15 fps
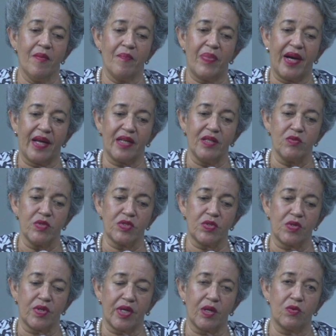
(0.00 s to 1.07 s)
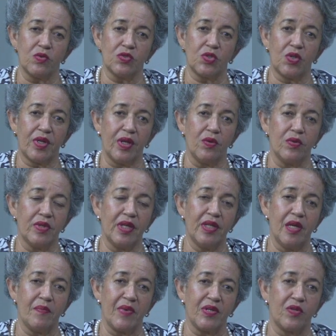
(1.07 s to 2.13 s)
para que nuestros recursos
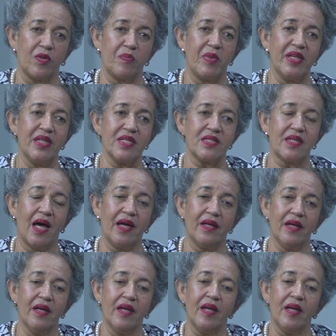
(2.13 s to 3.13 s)
redunden en mayor bienestar